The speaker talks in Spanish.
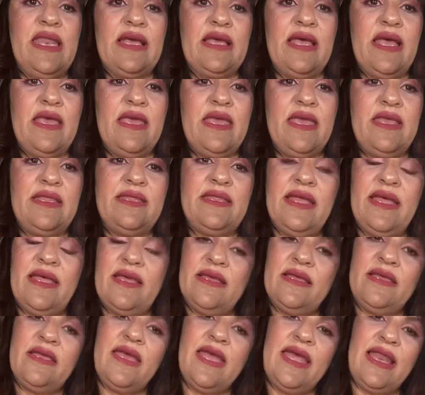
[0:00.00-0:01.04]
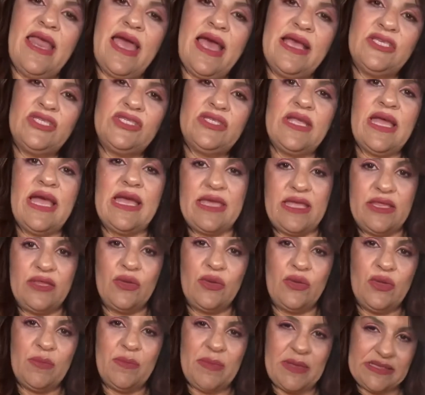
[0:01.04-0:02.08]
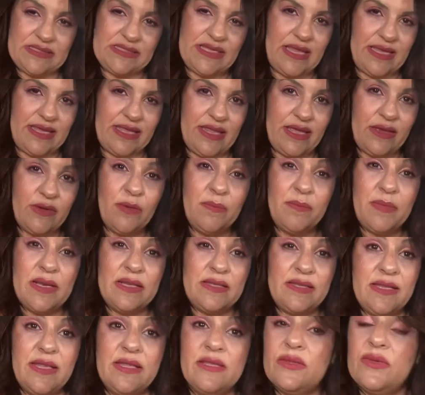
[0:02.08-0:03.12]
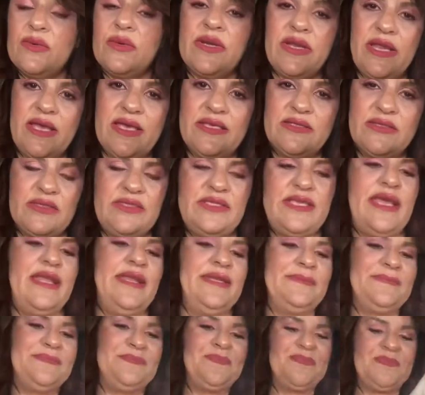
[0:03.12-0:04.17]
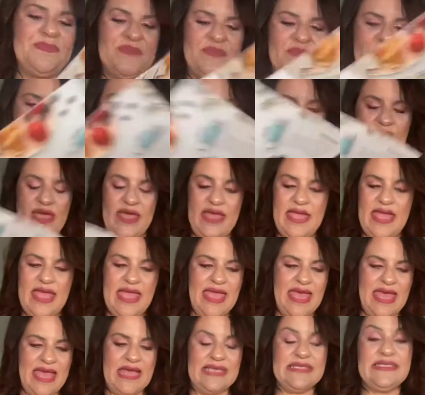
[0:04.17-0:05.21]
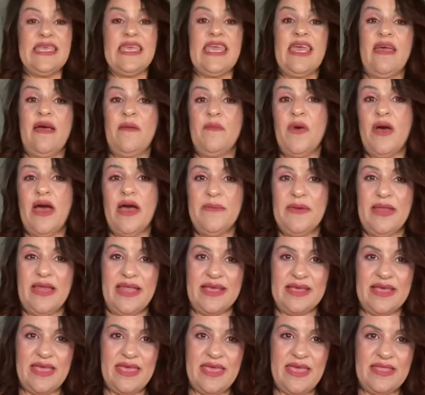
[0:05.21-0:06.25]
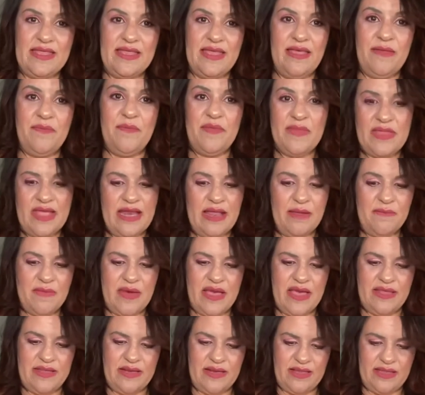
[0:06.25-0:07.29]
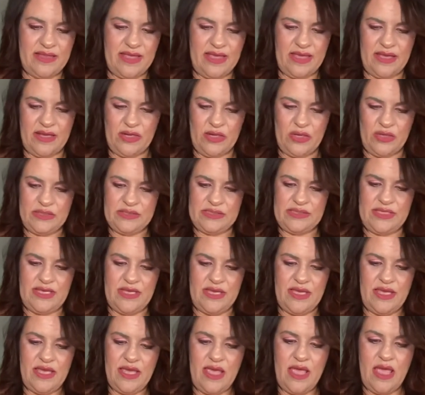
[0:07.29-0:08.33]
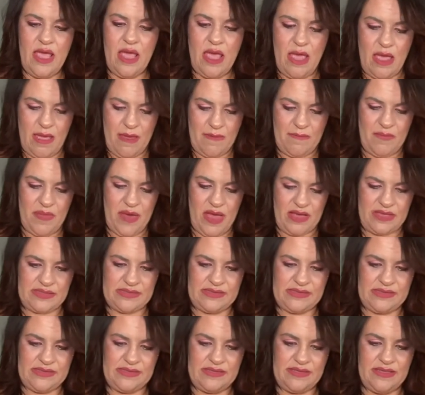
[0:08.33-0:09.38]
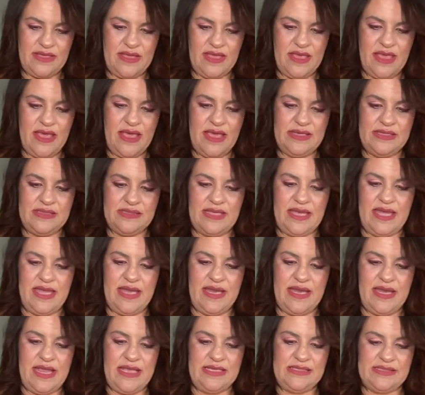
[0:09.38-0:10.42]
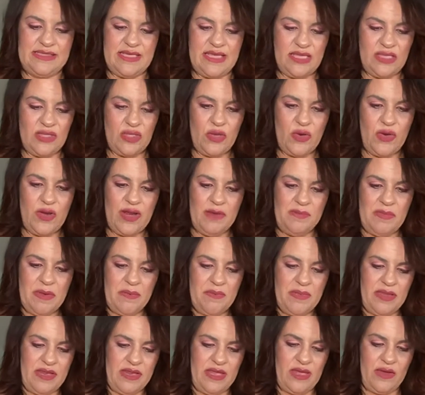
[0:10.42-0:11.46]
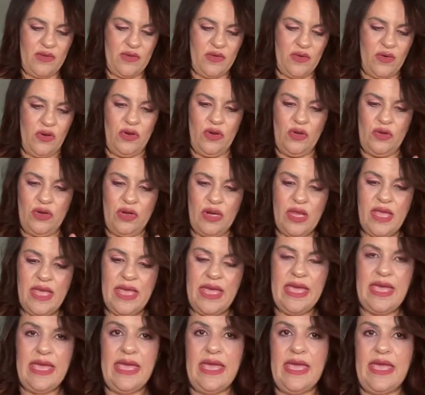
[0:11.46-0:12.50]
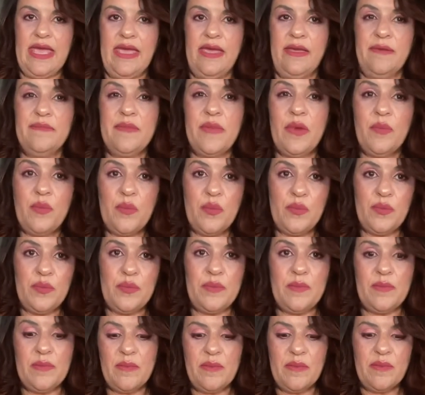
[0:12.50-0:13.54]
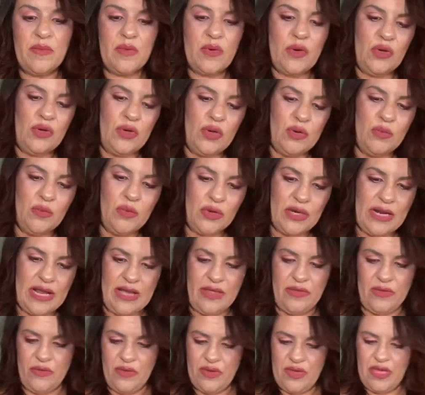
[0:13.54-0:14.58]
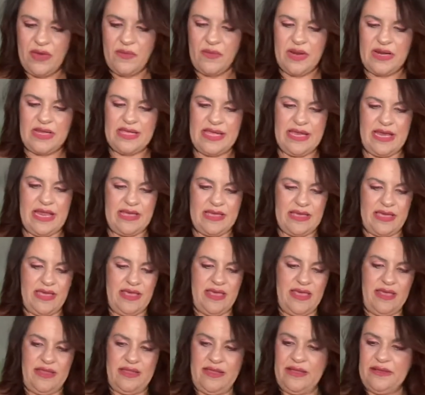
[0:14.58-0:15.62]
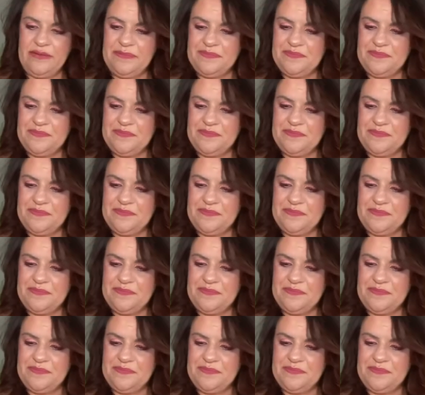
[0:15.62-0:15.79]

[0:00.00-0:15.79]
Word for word: cajita, el hashtag y todo para si la quieres compartir en tus redes sociales. ¿Ok? Así que vamos a ver la cajita de las madres de Gloxy Box. El lacito, el papel es en color, eh, color morado, igual que la cajita.